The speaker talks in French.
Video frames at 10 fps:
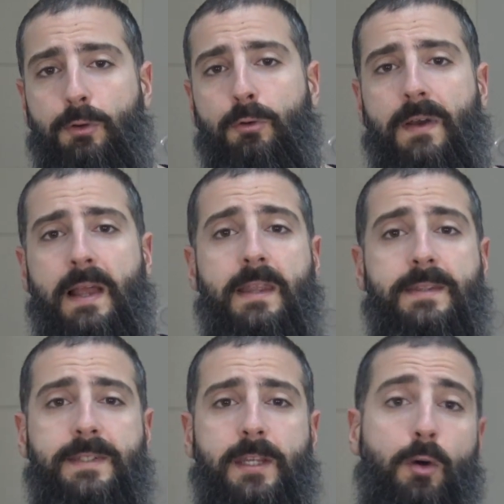nouvelle,
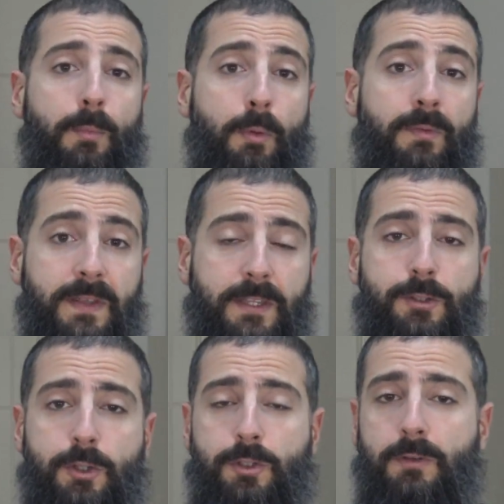c'est qu'on peut vite
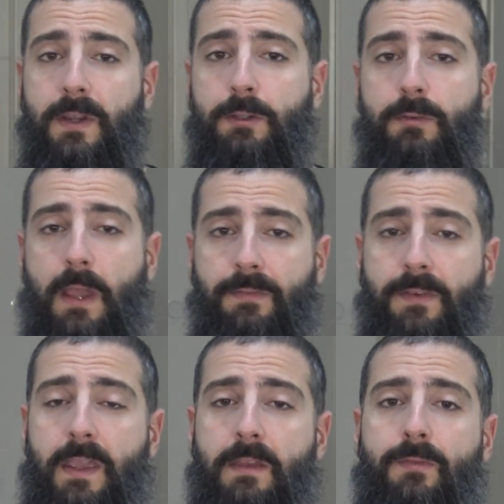se sevrer du
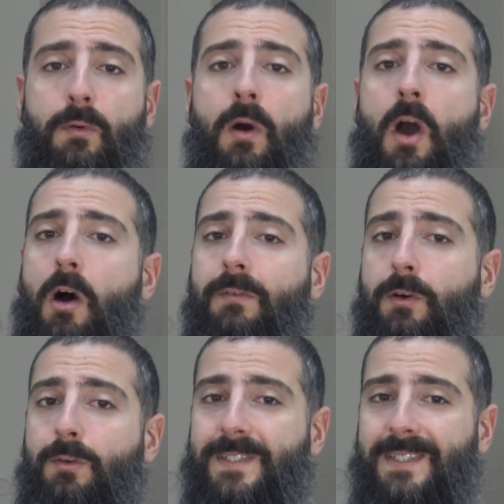café. Il faut
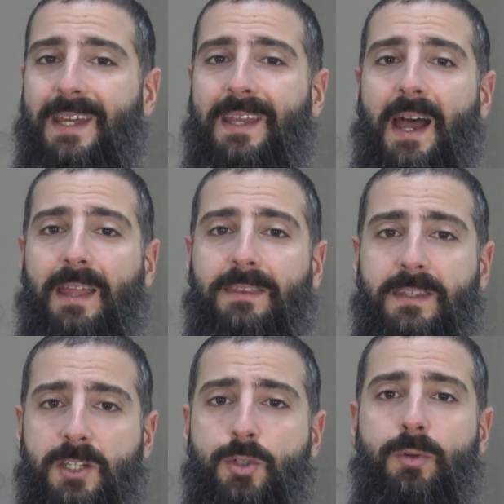environ 5 à
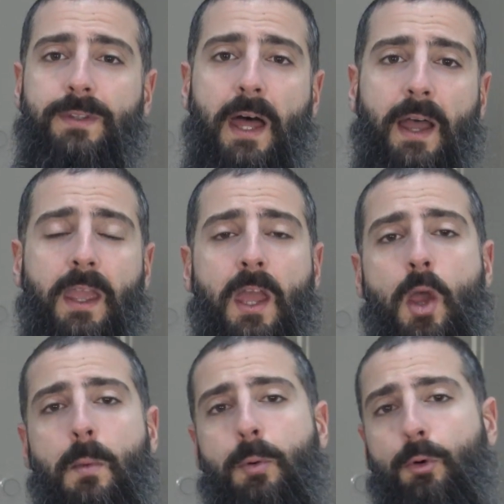10 jours d'arrêt
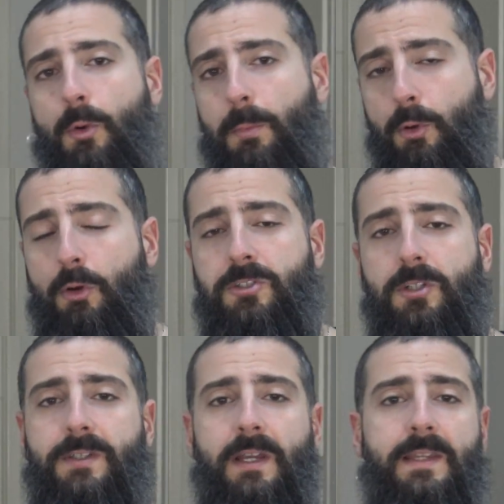pour ne plus
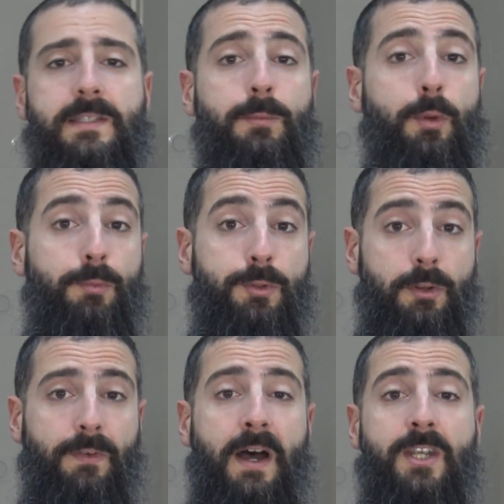ressentir les symptômes du
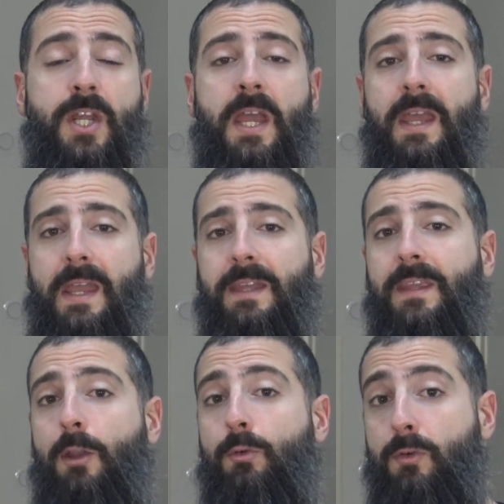sevrage et
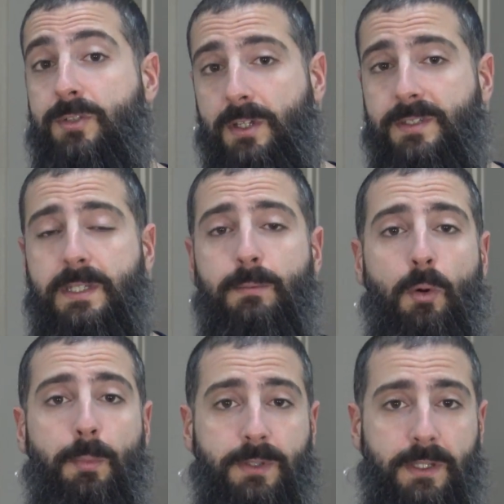être à nouveau sensible
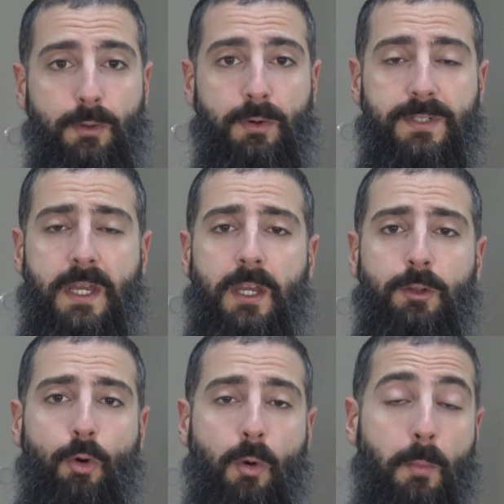aux petites doses.
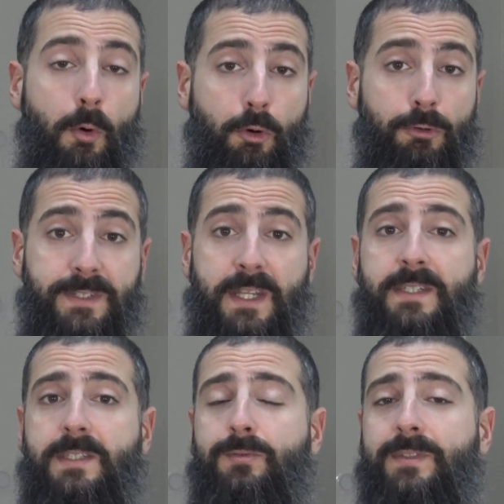Donc mon conseil
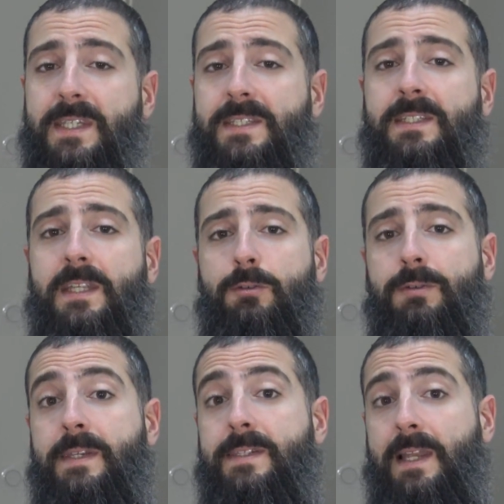si vous décidez
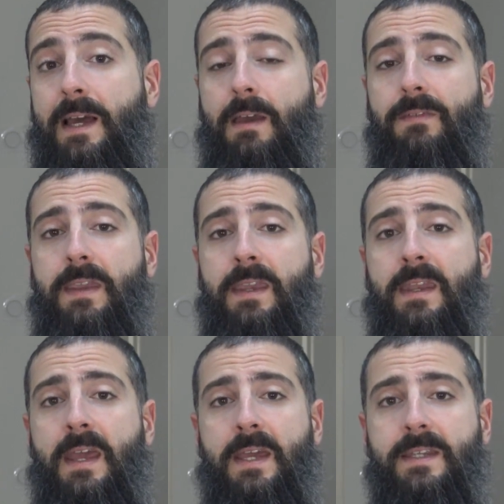d'utiliser la
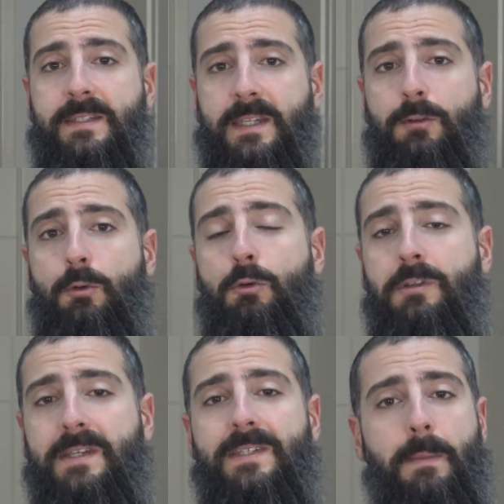caféine, c'est de
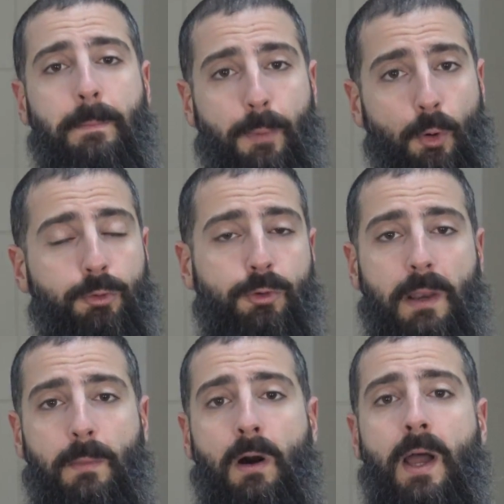l'utiliser
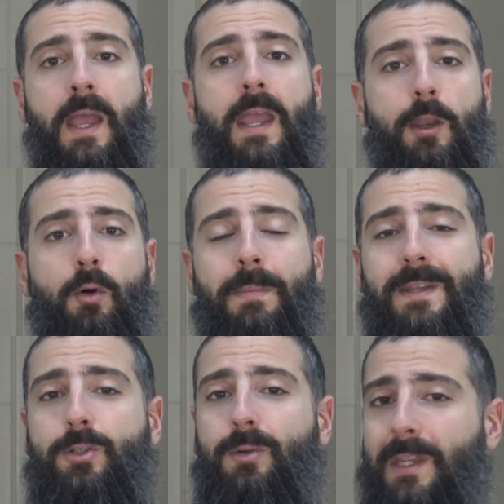ponctuellement et non pas
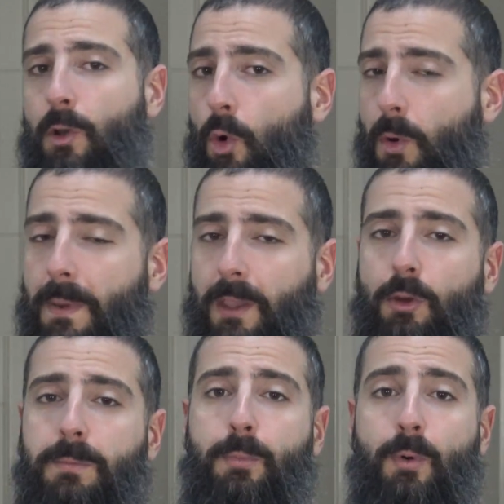sur des longues
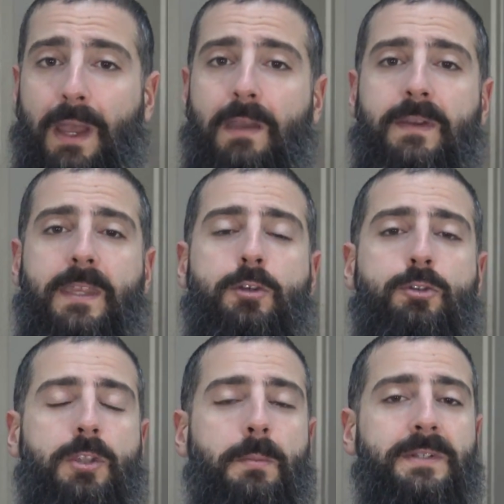périodes pour éviter
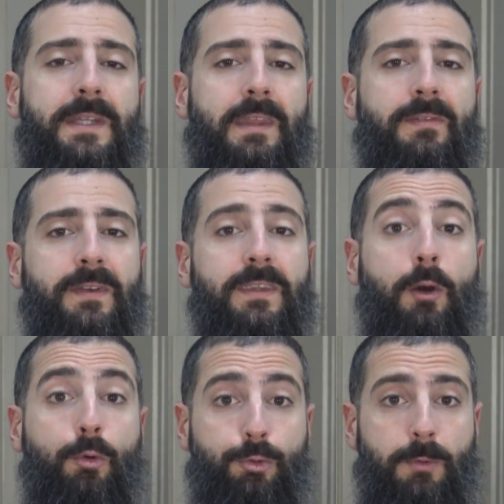justement cet effet
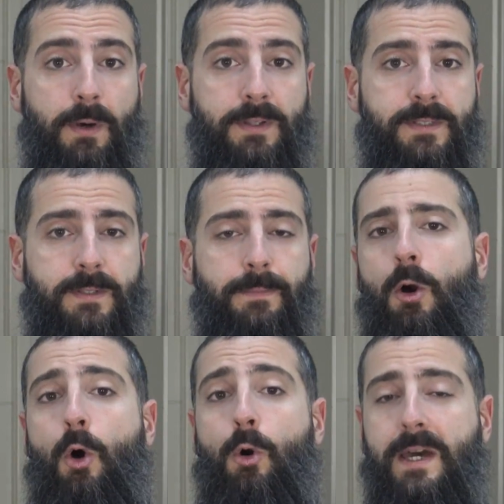d'accoutumance.
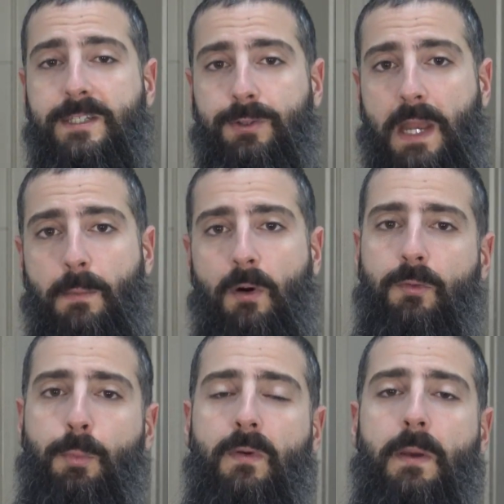Occasionnellement,
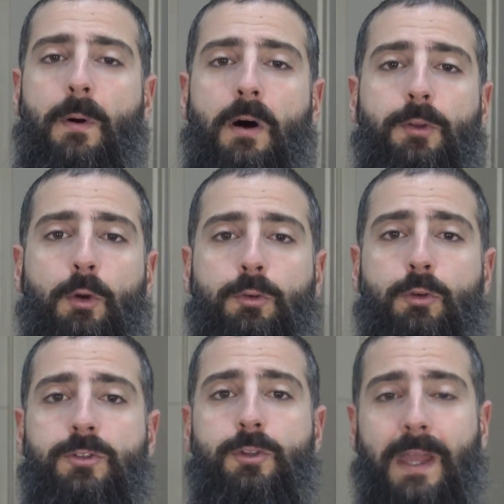vous pouvez prendre une
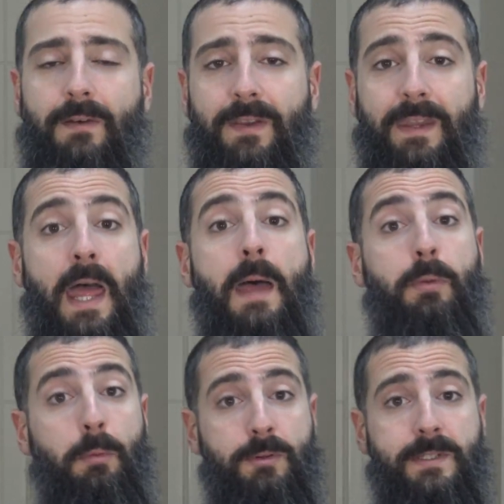dose de caféine un
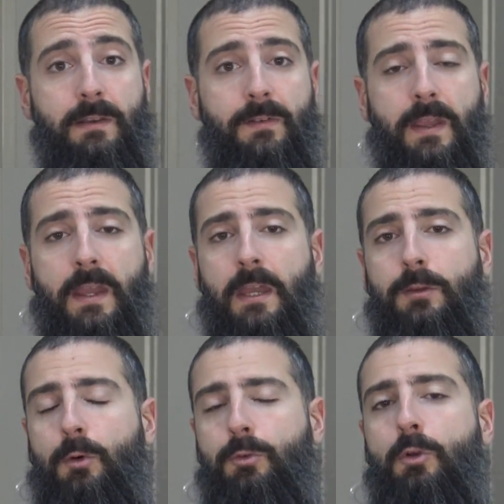peu plus élevée,
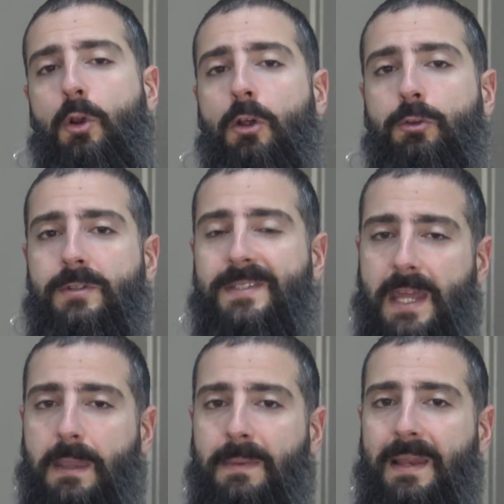donc de l'ordre de
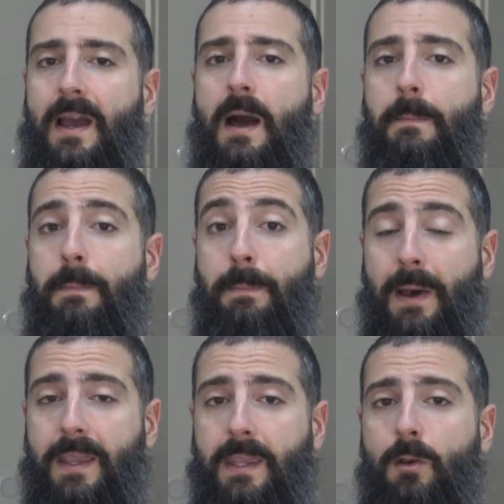5 mg
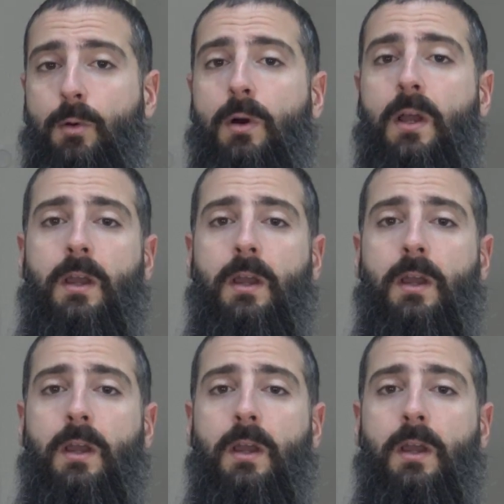par kilo